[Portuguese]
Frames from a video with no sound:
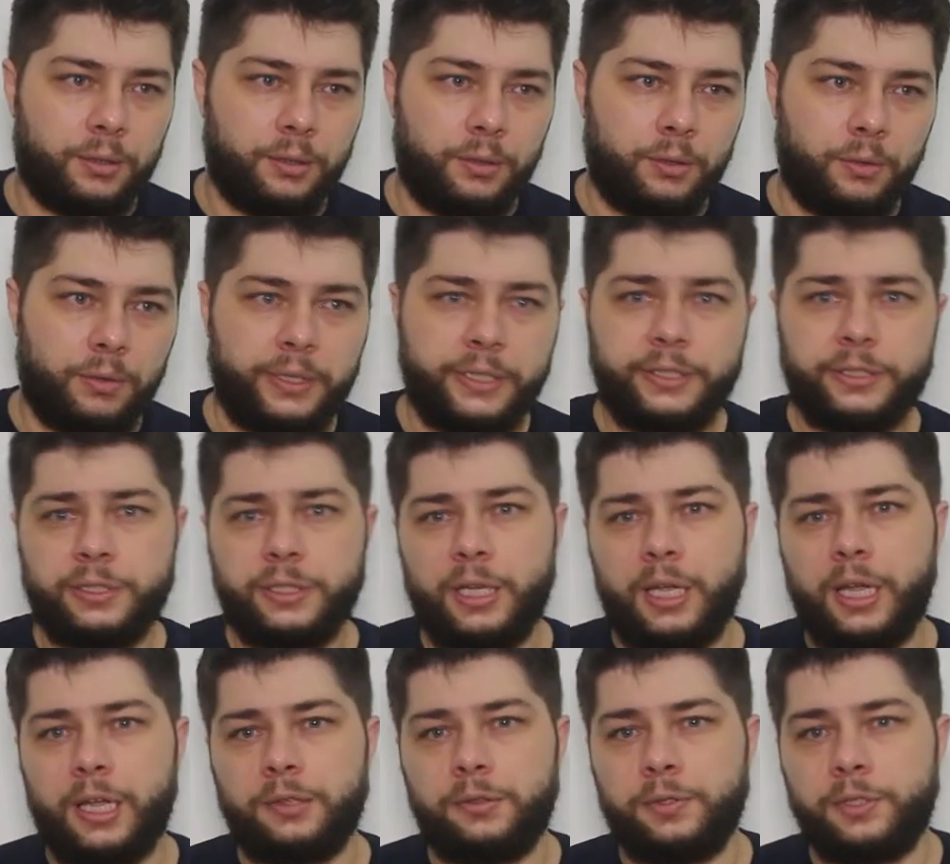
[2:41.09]
2
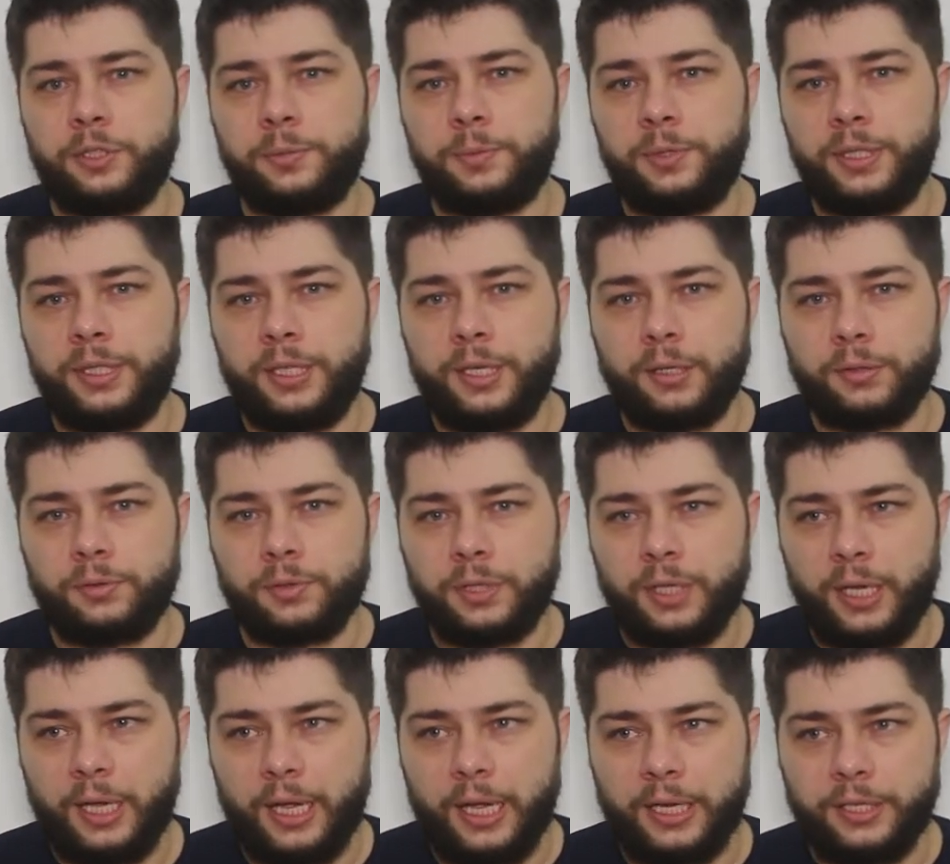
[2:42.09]
a 2.500
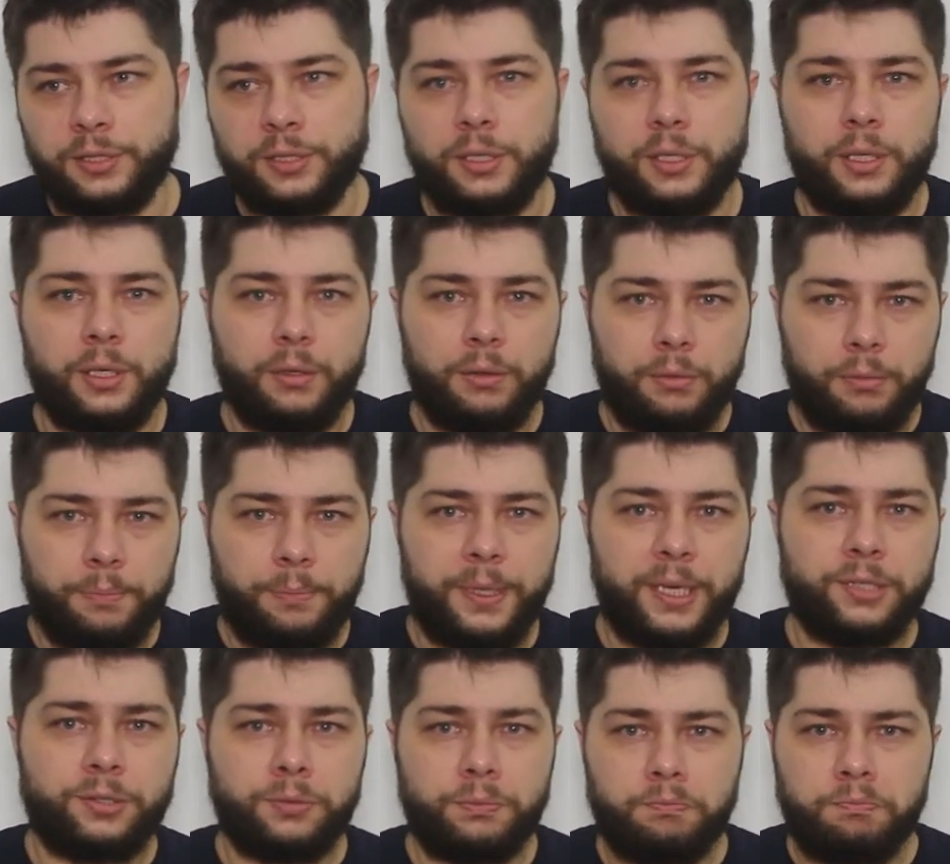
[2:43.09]
reais, um
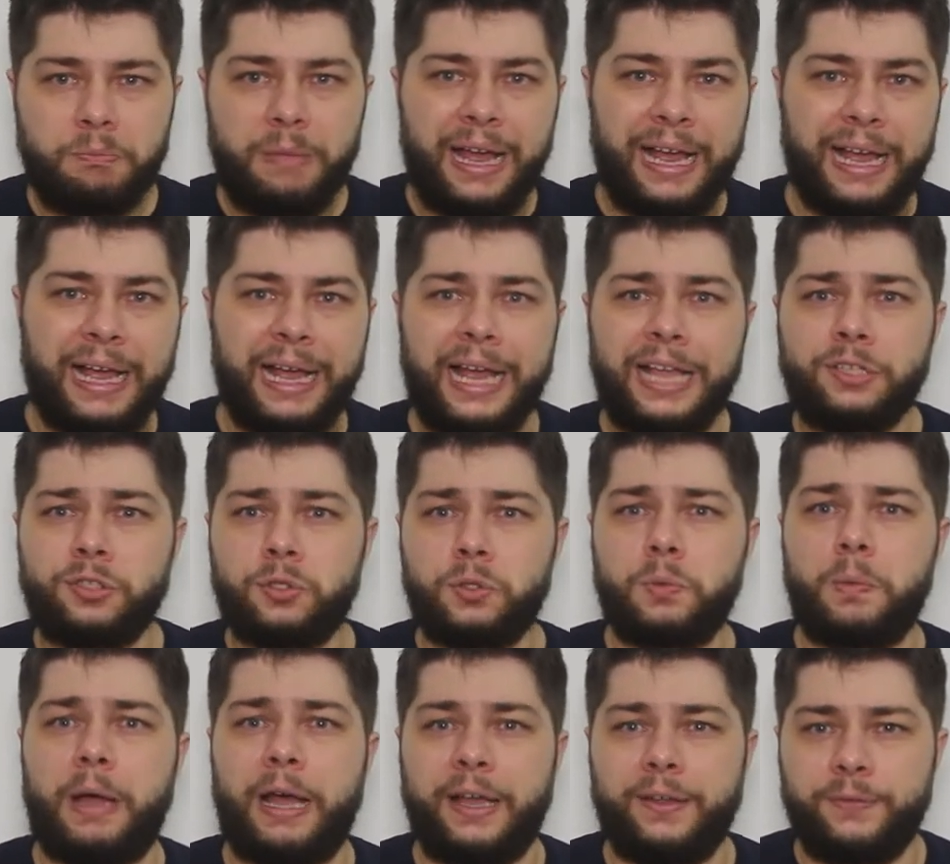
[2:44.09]
preço
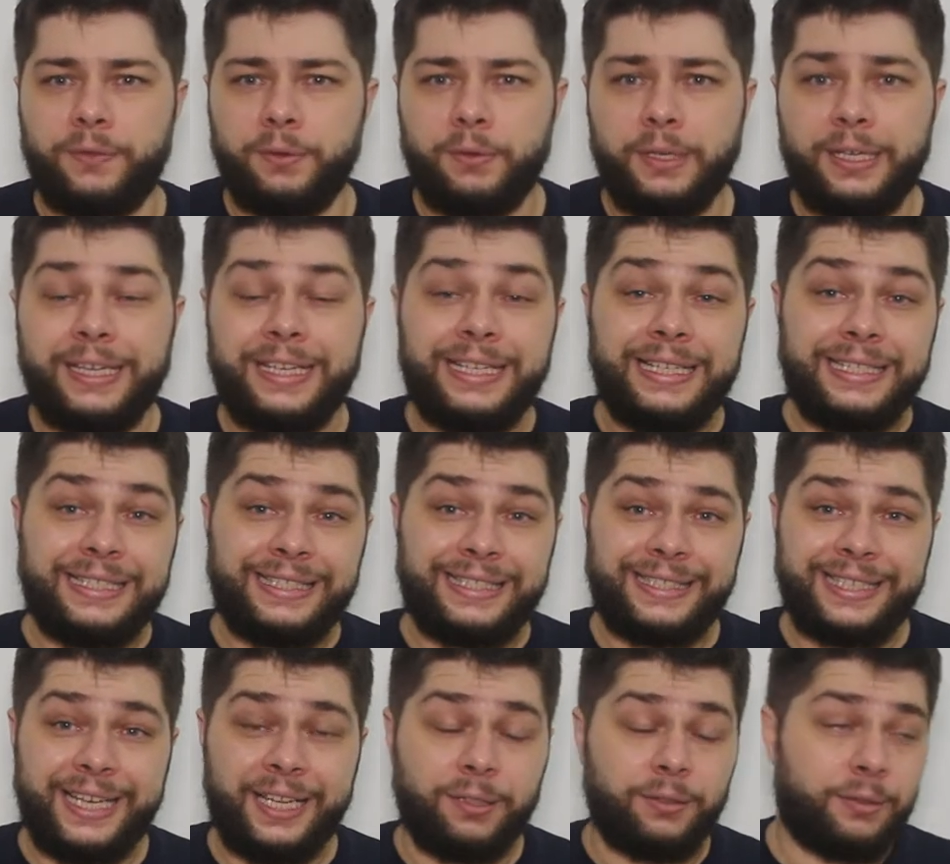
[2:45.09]
razoável,
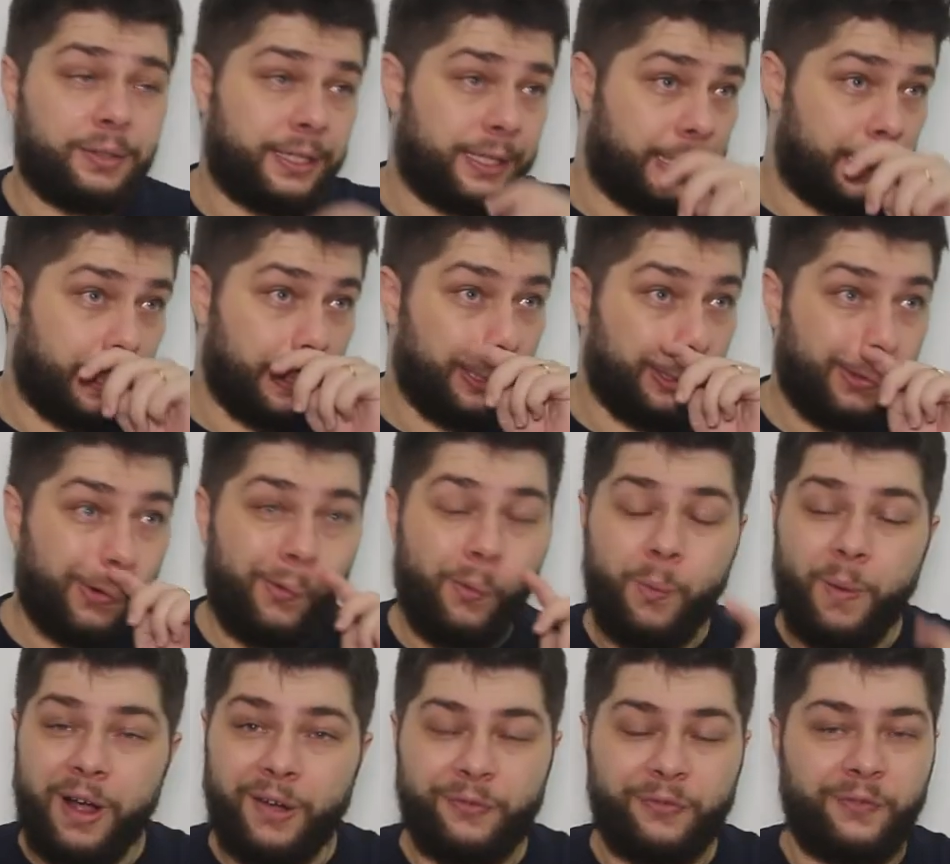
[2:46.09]
sendo que
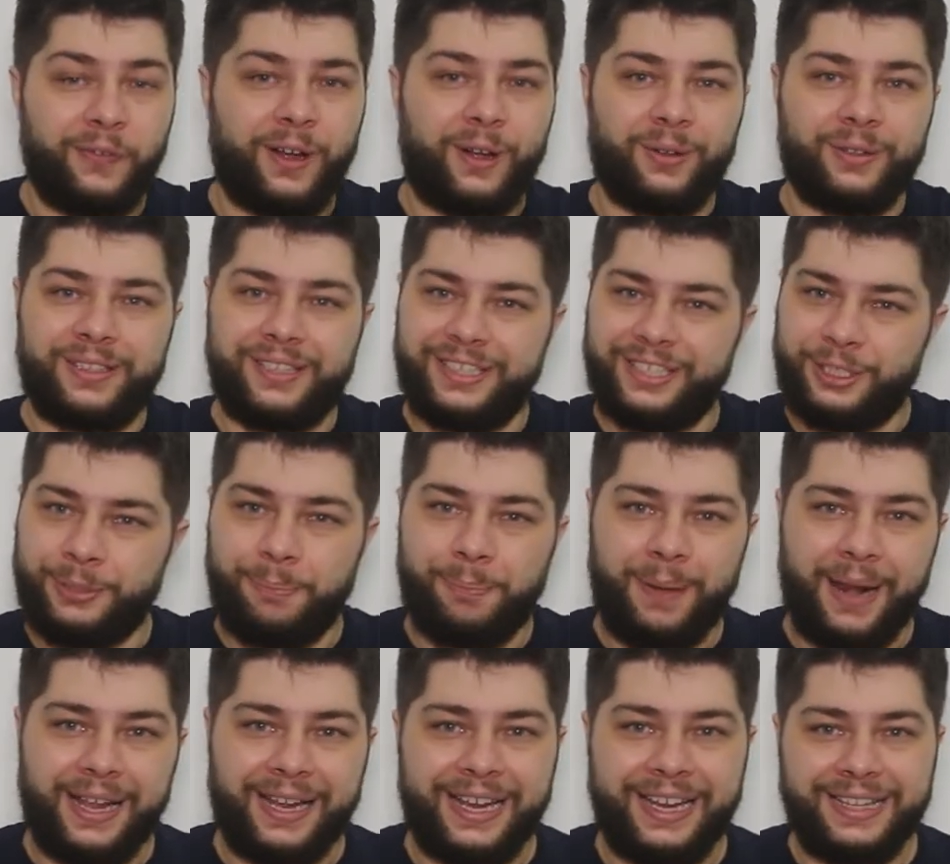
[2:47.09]
com a falta de
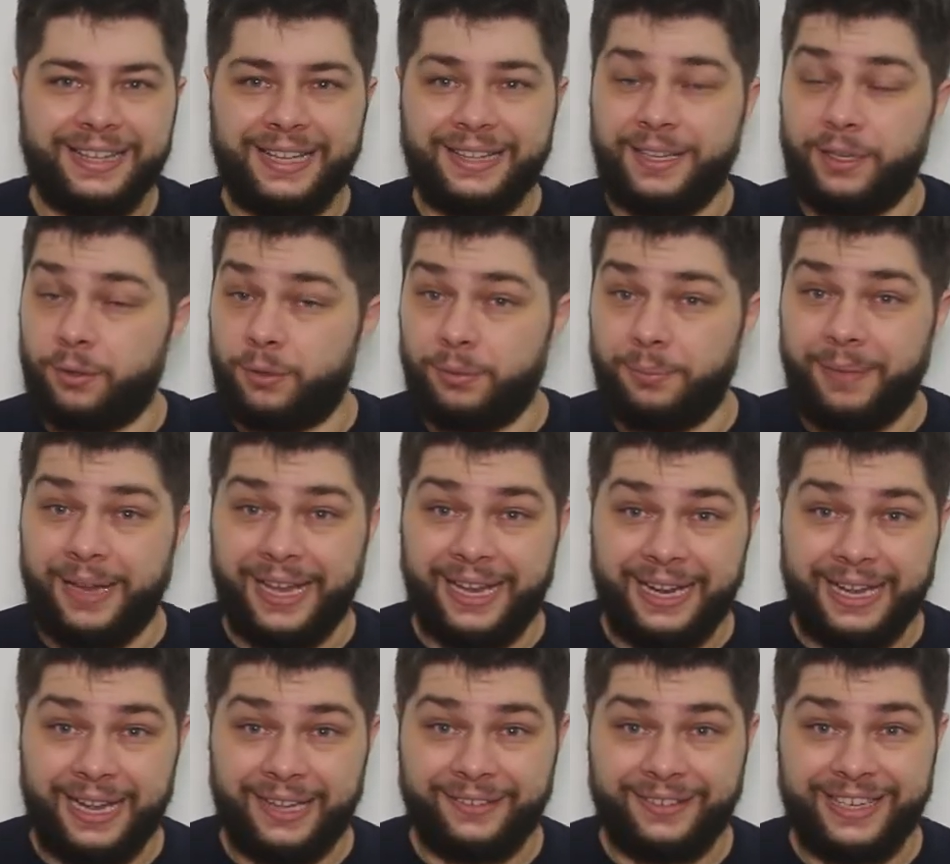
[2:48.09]
placa que está tendo no
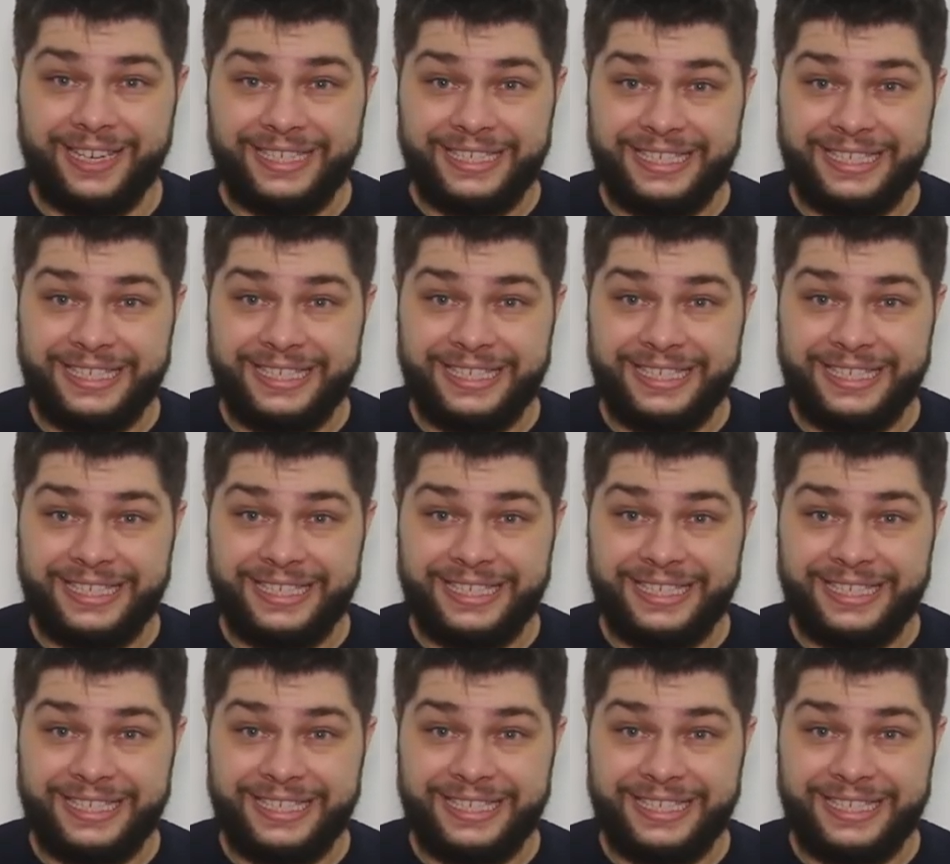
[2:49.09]
mercado, que é